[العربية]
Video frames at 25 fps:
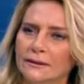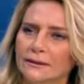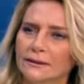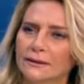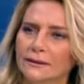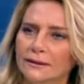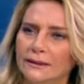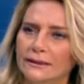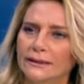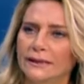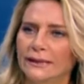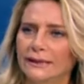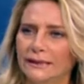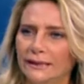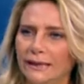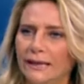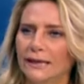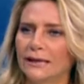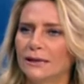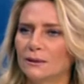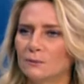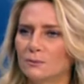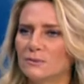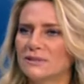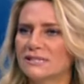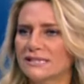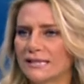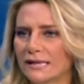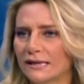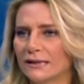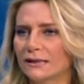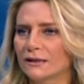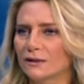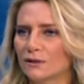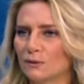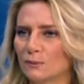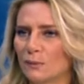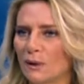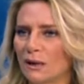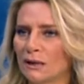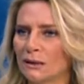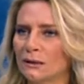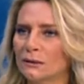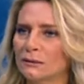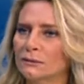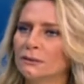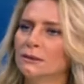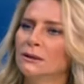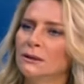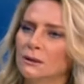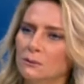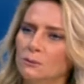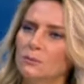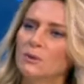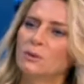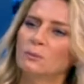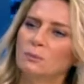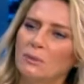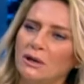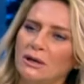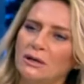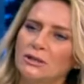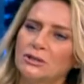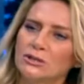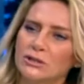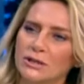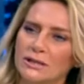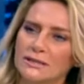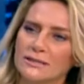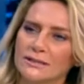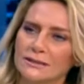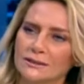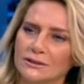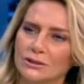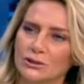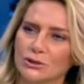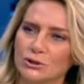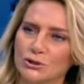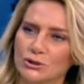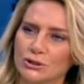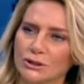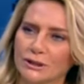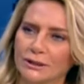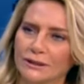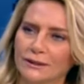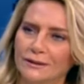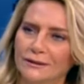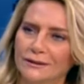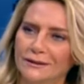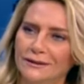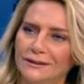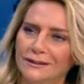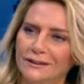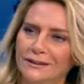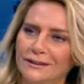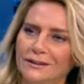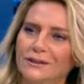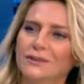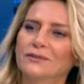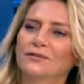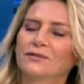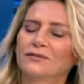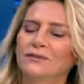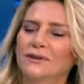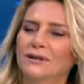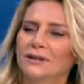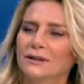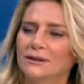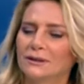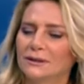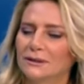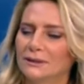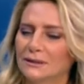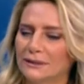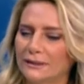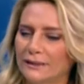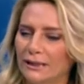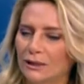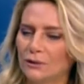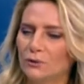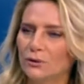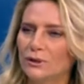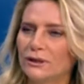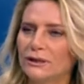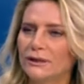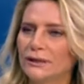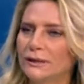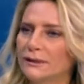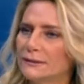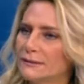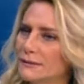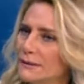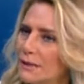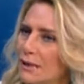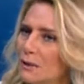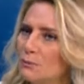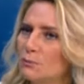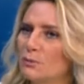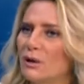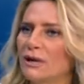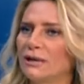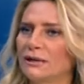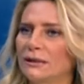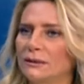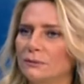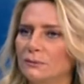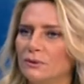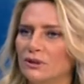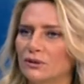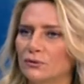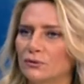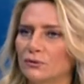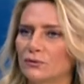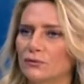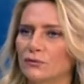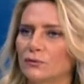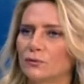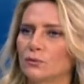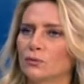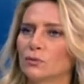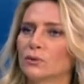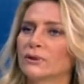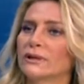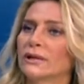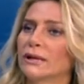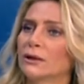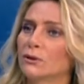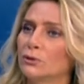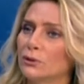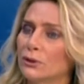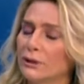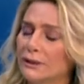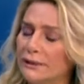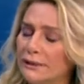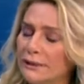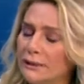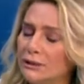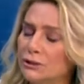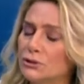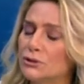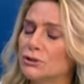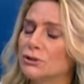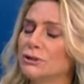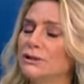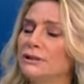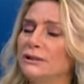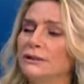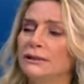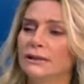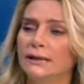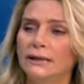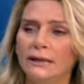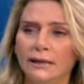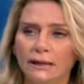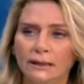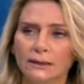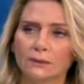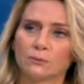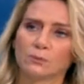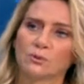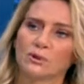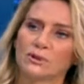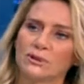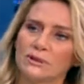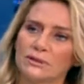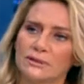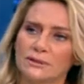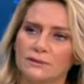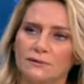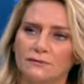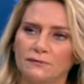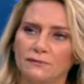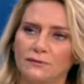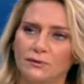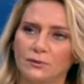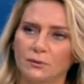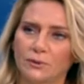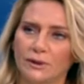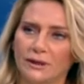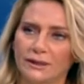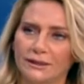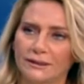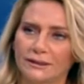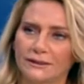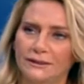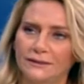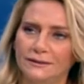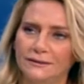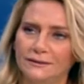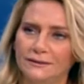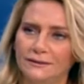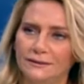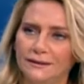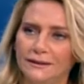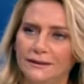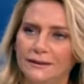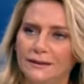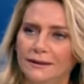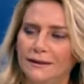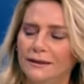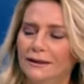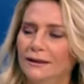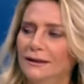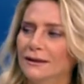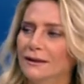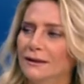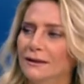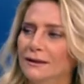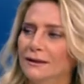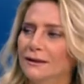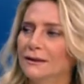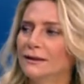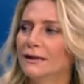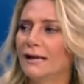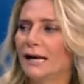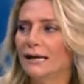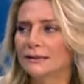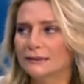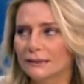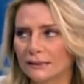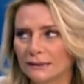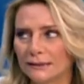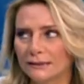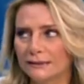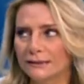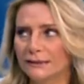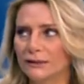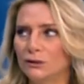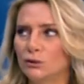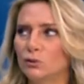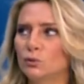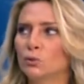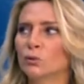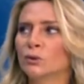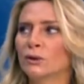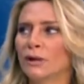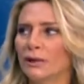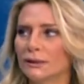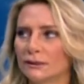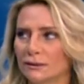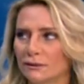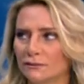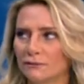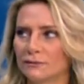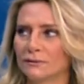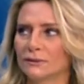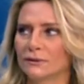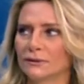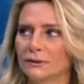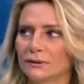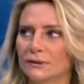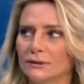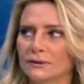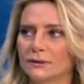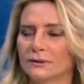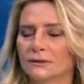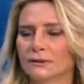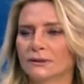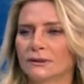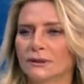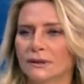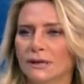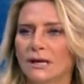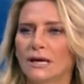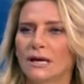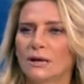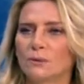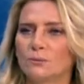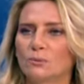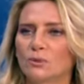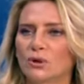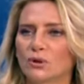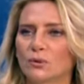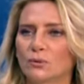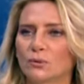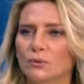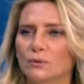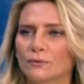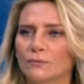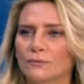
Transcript: يعني هلا بنسكر المعرض بنبلش للسنه الجاي اوكي فالجاليريات يا اما هن بيتصلوا الجاليريات جديده نحن بنتصل فيهم اكيد اوكي آه لحتى ندعيهم لحتى يعني بين الموافقه